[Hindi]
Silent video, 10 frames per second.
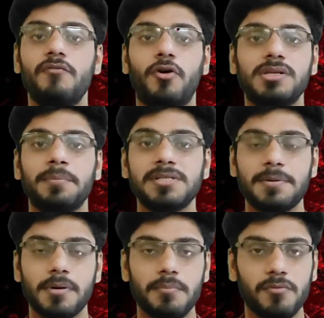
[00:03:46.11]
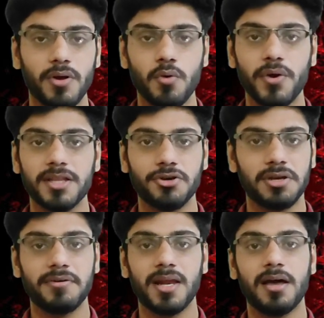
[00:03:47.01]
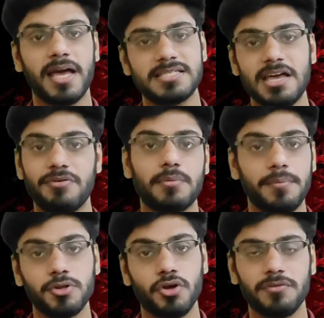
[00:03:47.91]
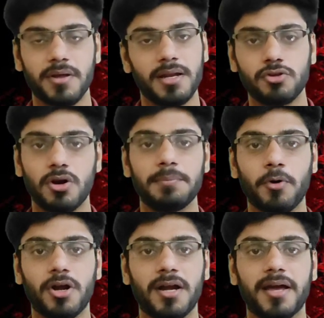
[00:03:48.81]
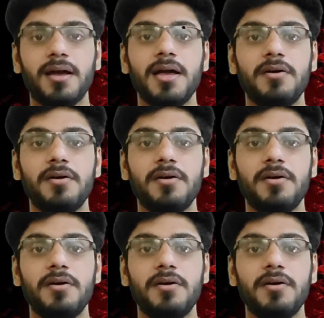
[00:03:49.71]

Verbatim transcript: फॉर एग्जाम्पल चैप्टर में वन हो गया थ्योरी वाला ऐसे एफ का भी थ्योरी वाला थोड़ा इंपॉर्टेंट है